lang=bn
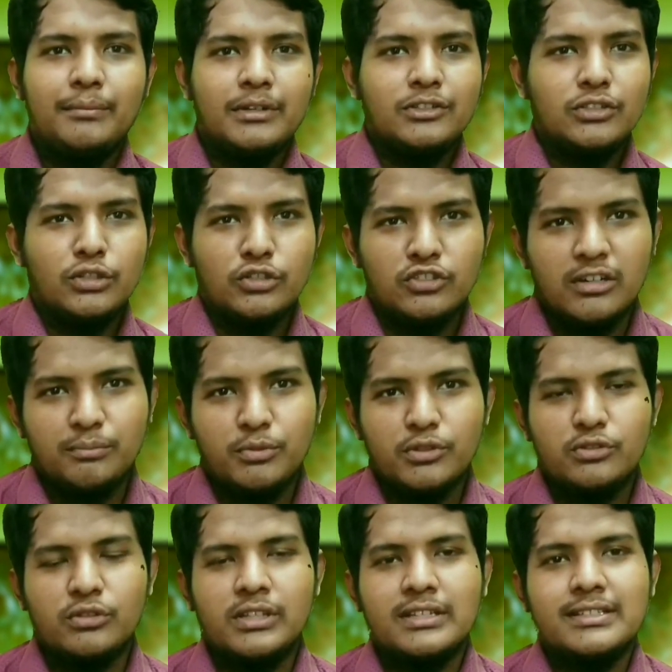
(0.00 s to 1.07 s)
আপনার জন্য জব
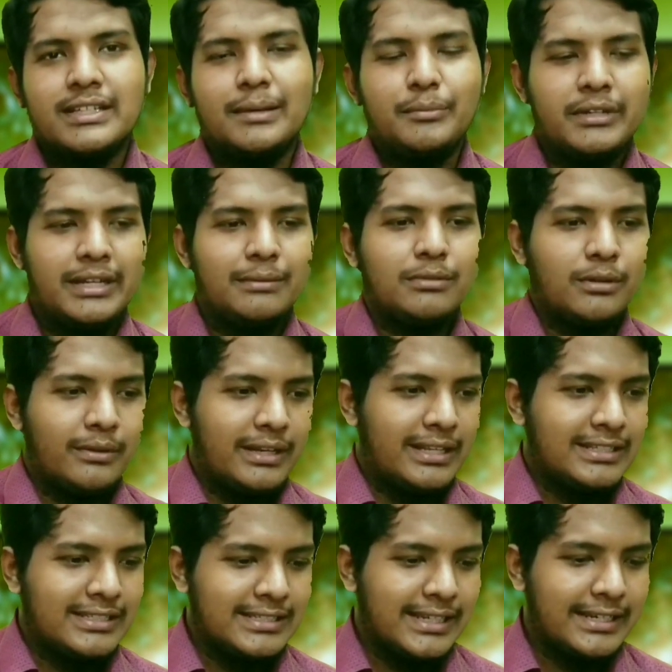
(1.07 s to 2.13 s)
প্রস্তুত আছে আপনি ডিপ্লোমা
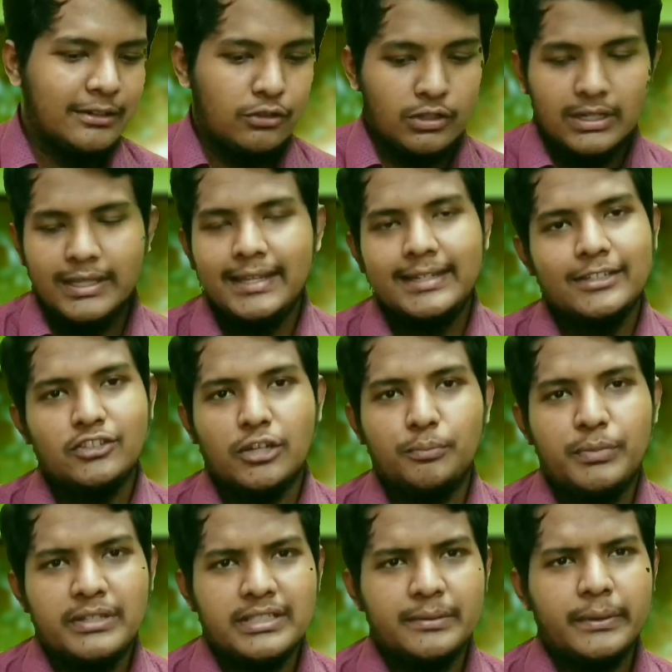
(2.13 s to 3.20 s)
ইঞ্জিনিয়ারিং করলে একটি জব
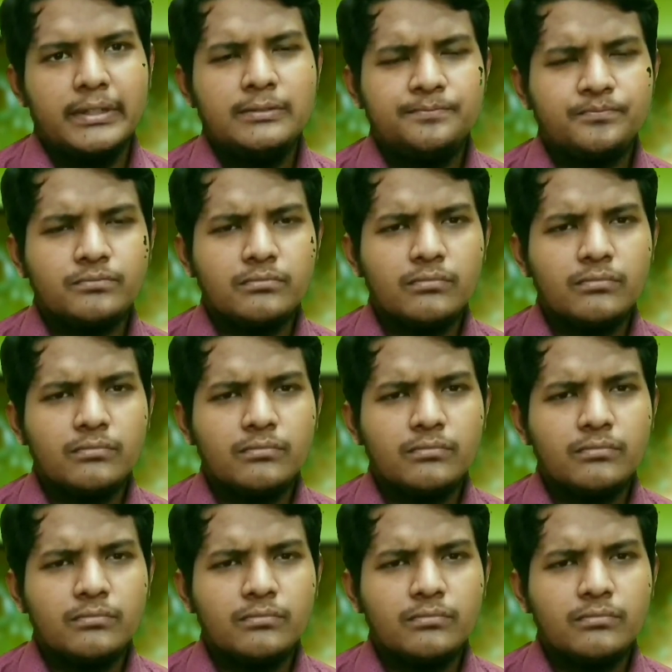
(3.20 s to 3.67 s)
পেয়ে যাবেন